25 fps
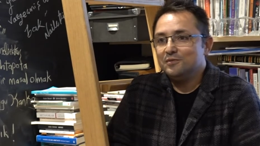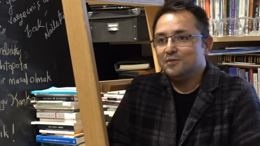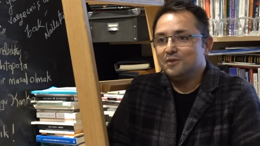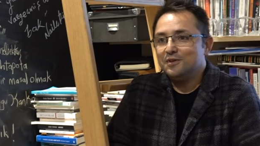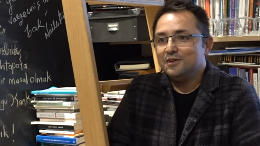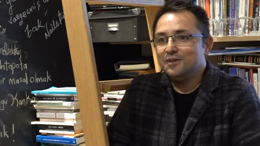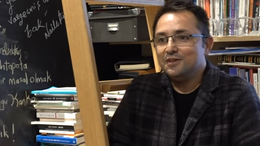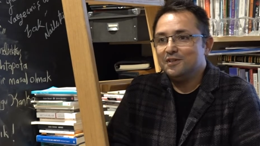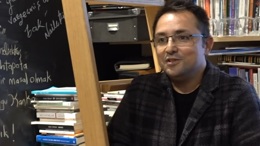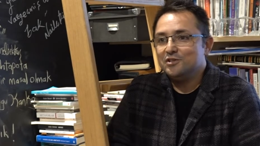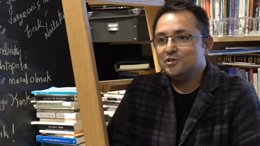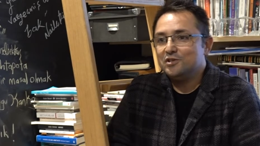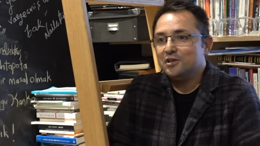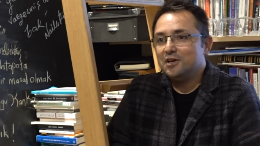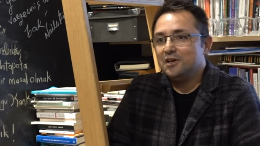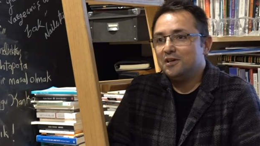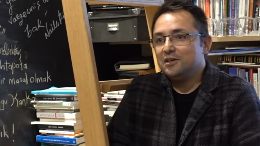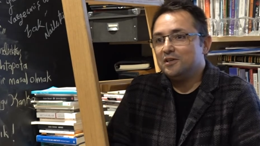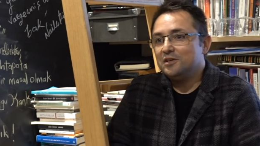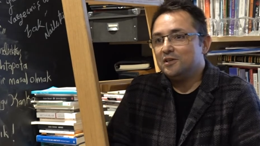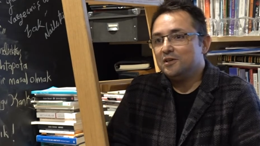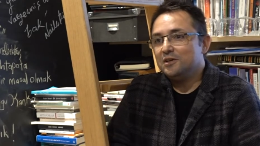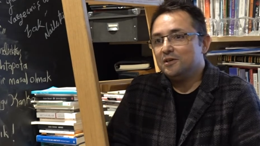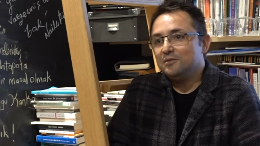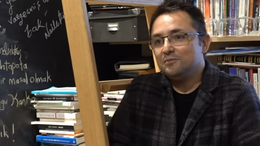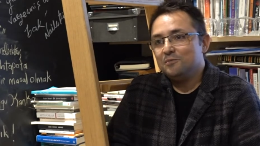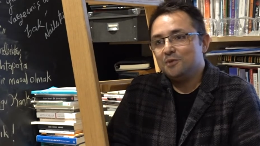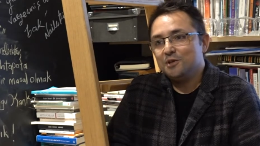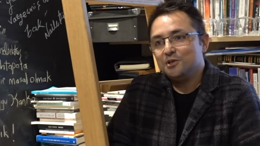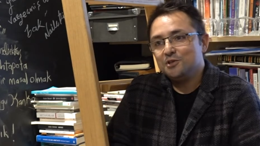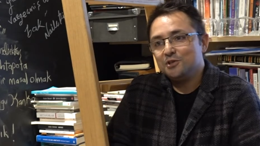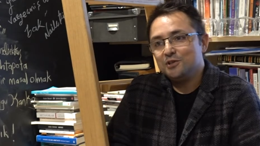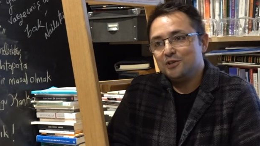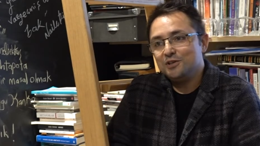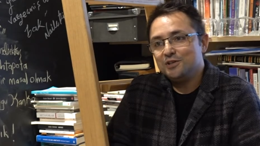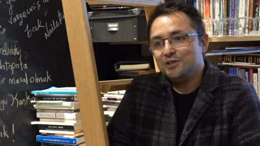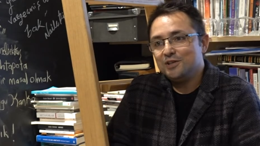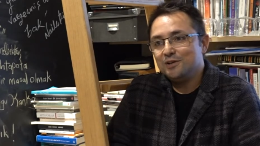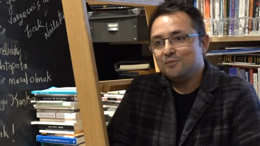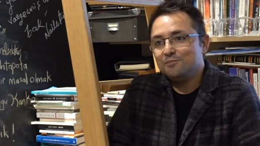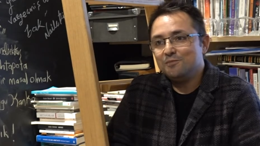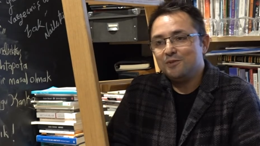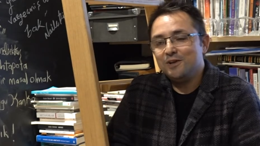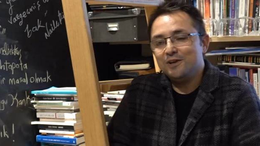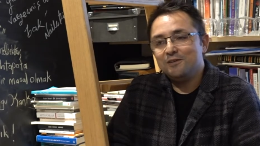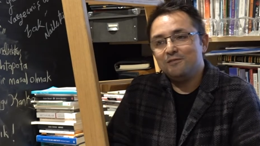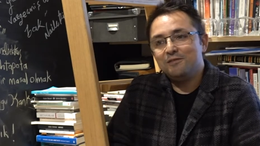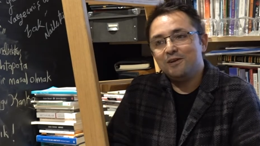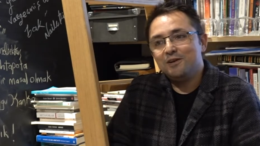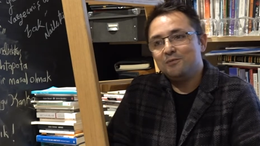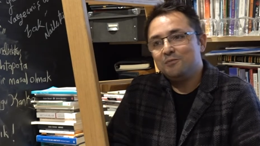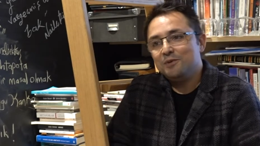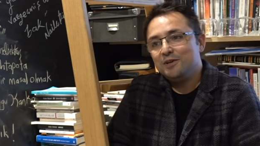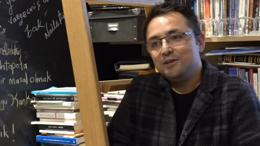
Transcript: E, işte arada başka kitaplar var.